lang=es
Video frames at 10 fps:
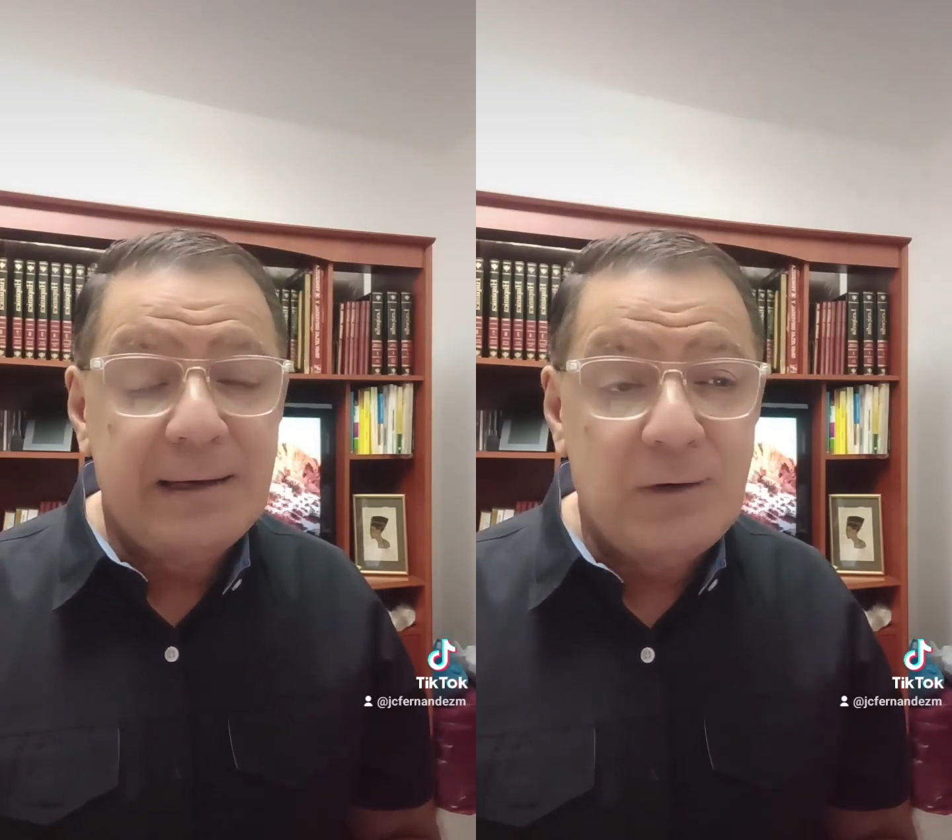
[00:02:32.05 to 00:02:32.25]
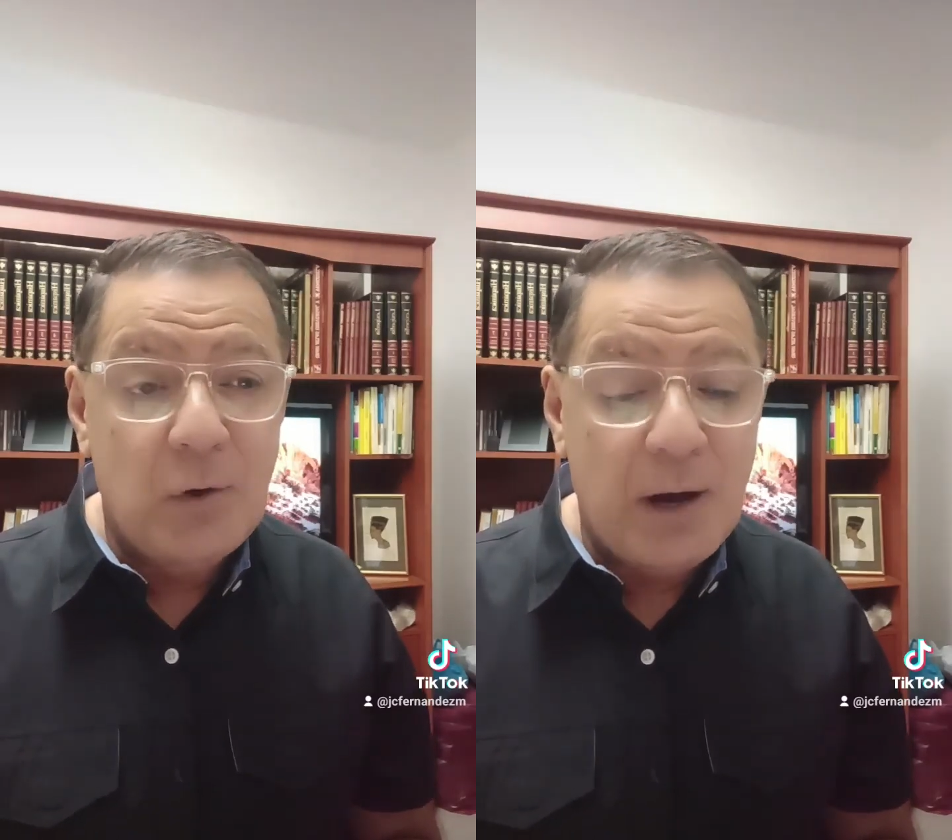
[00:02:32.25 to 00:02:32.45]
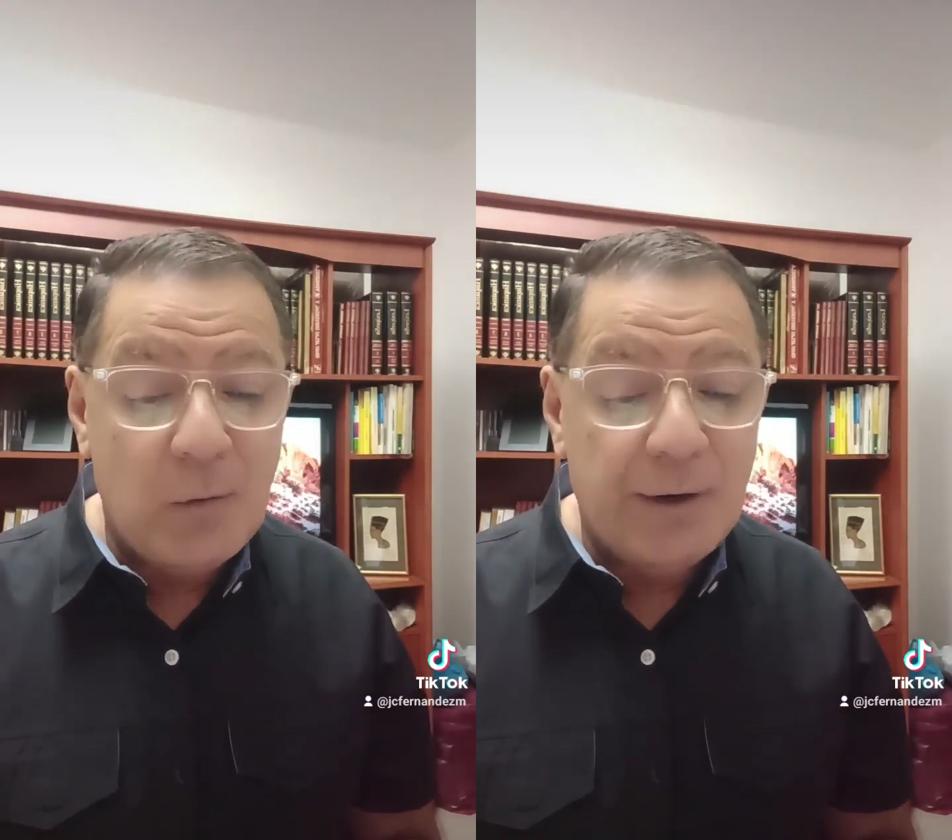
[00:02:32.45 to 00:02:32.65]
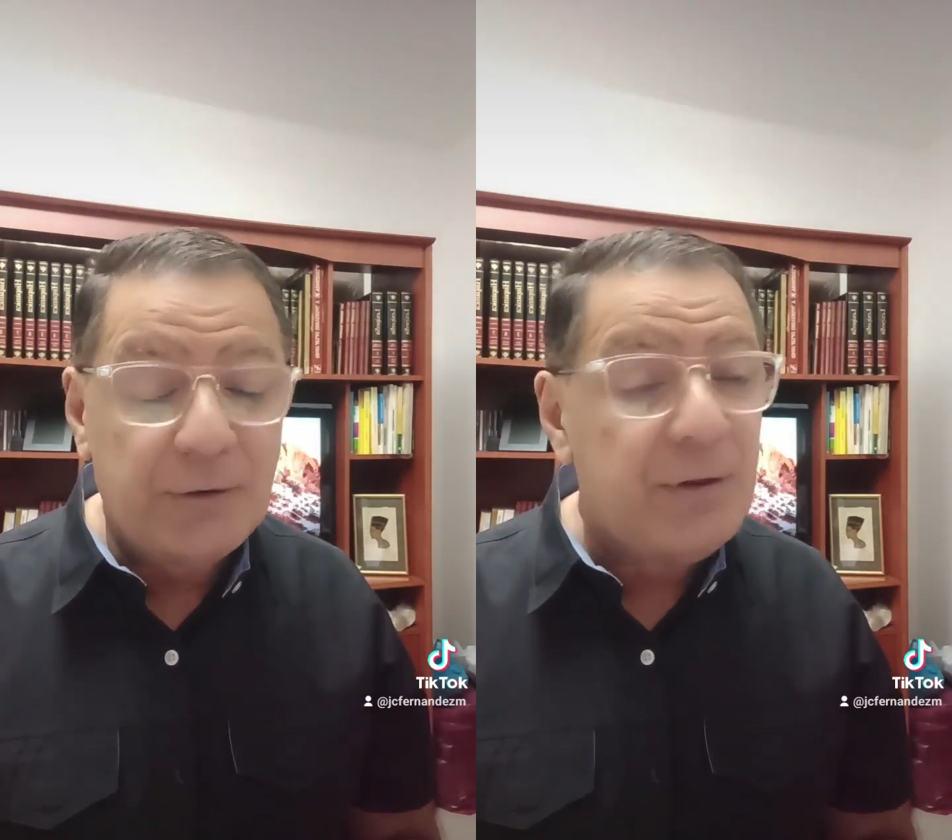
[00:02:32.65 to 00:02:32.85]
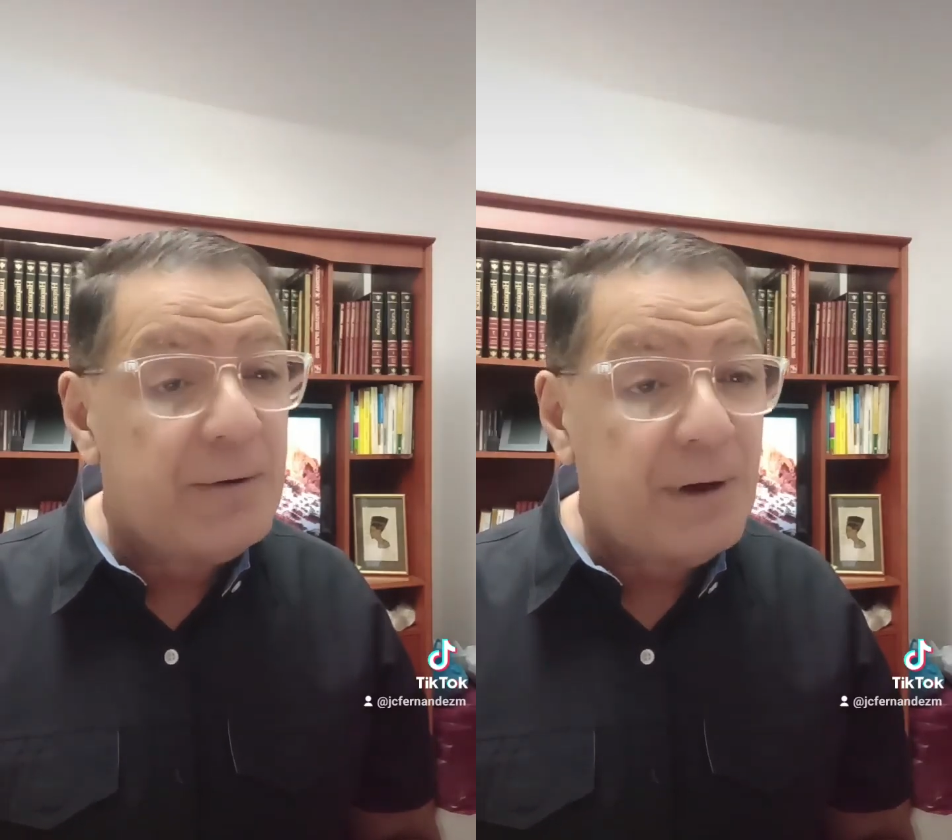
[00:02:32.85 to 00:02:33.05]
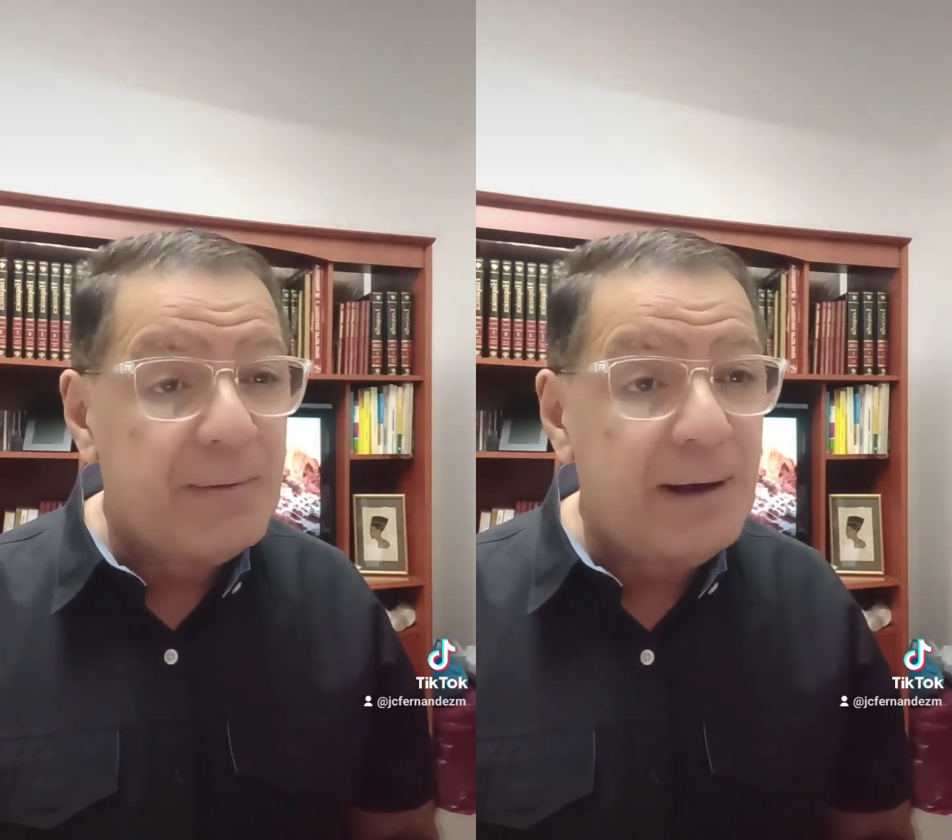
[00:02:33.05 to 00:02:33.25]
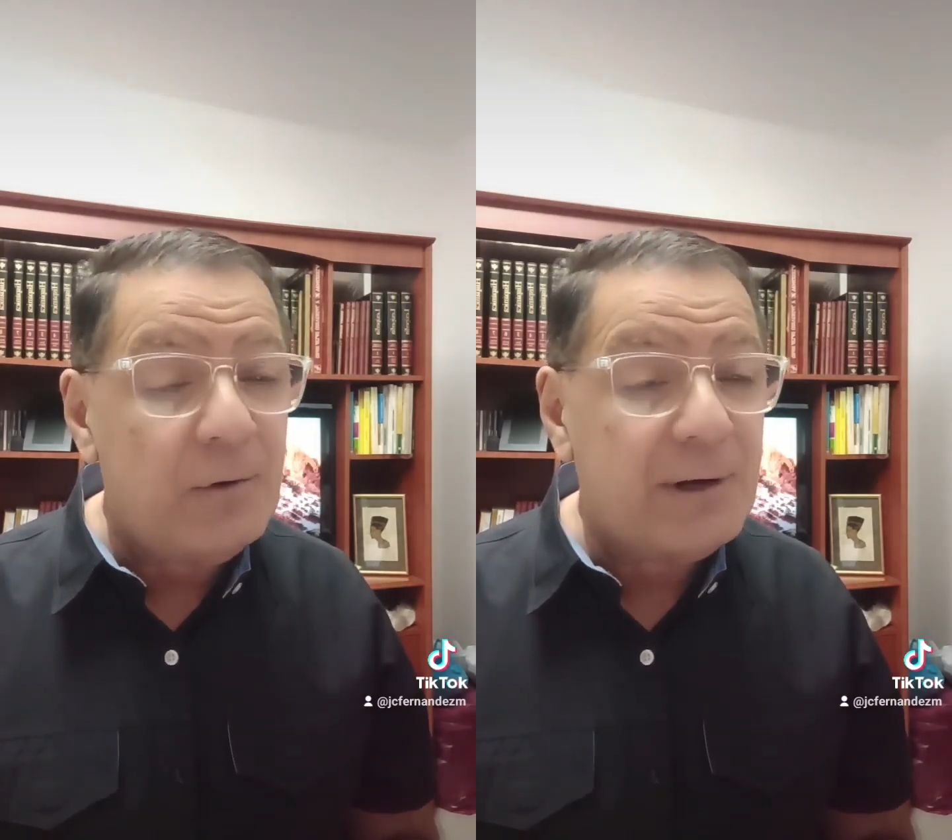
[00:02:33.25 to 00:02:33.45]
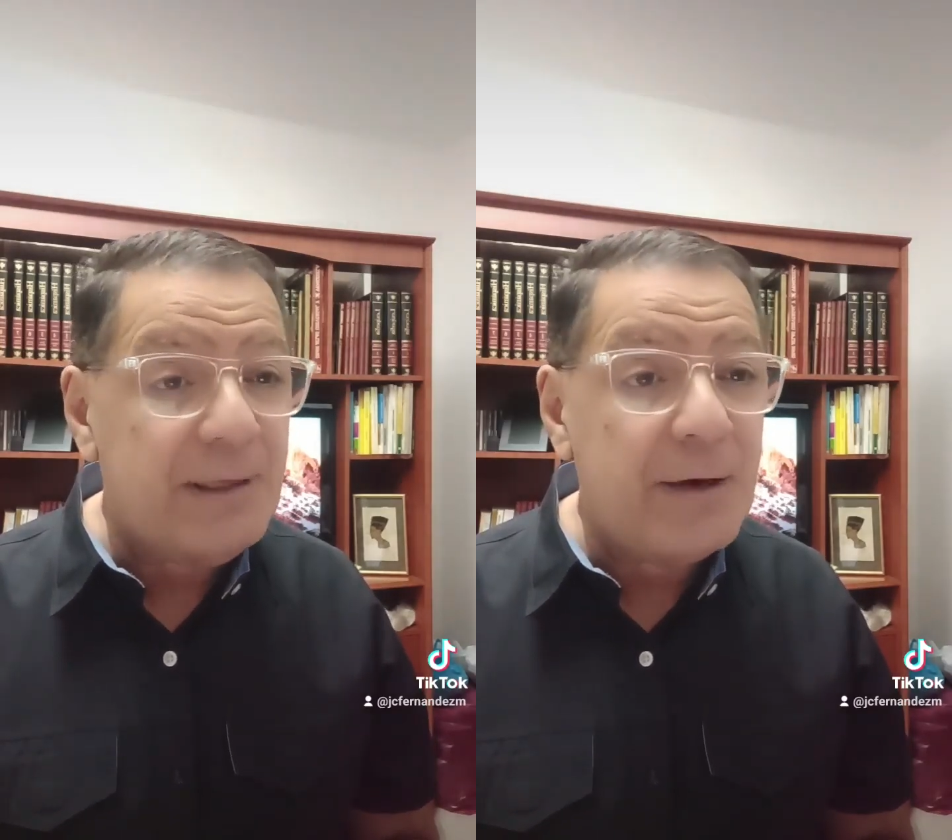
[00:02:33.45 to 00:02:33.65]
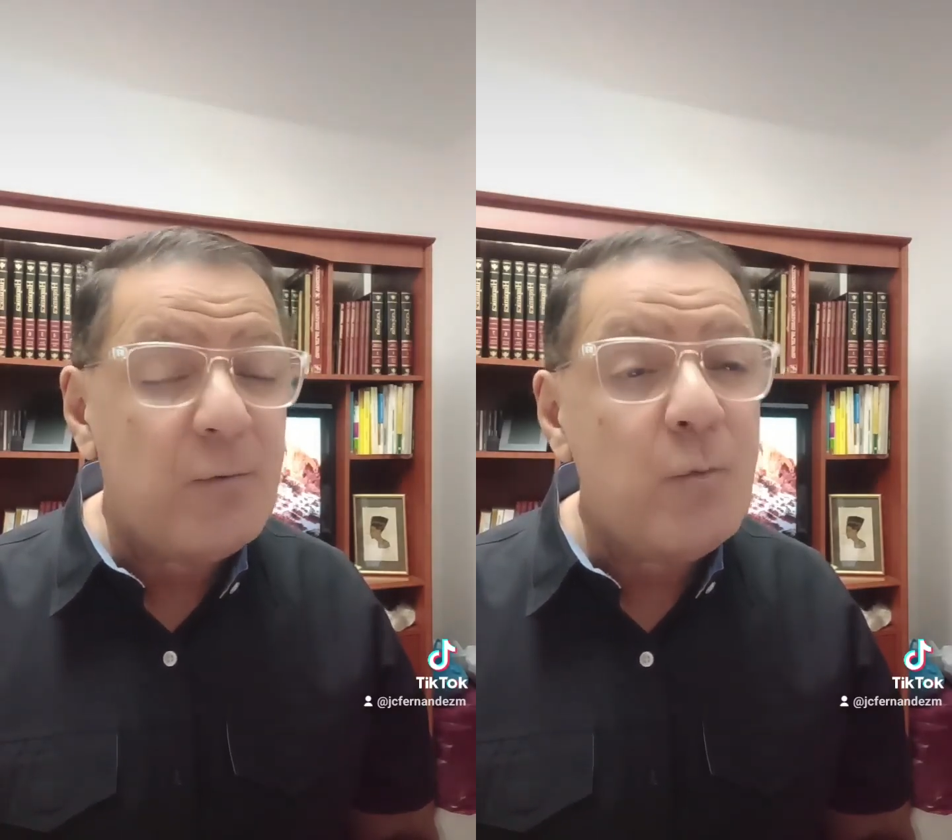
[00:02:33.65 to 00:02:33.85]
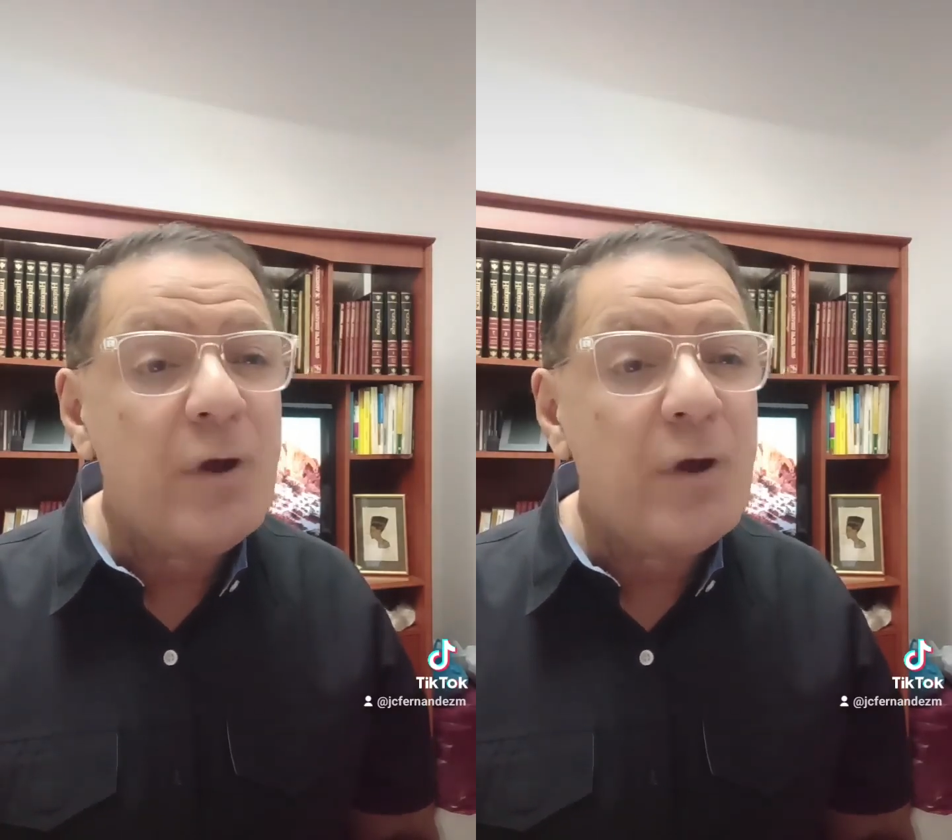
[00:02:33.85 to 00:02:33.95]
los acuerdos de Barbados quedaron